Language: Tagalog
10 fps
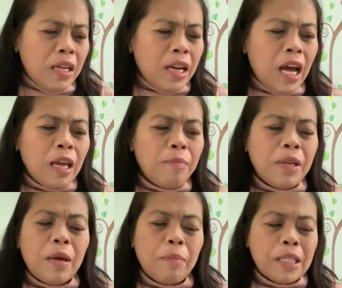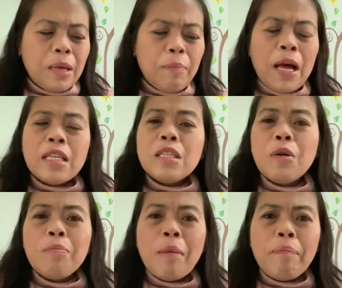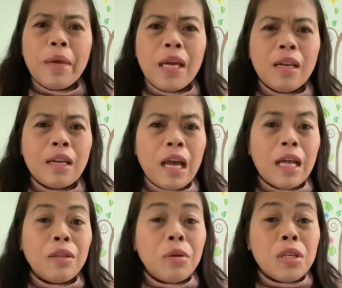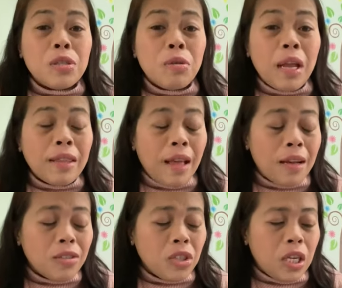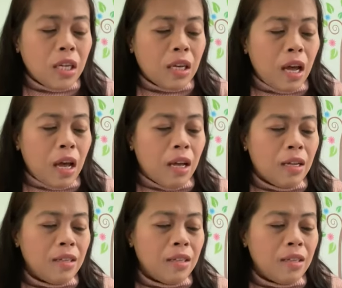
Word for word: Na ay pinapasapasa og papel kay adto isulat ang chika.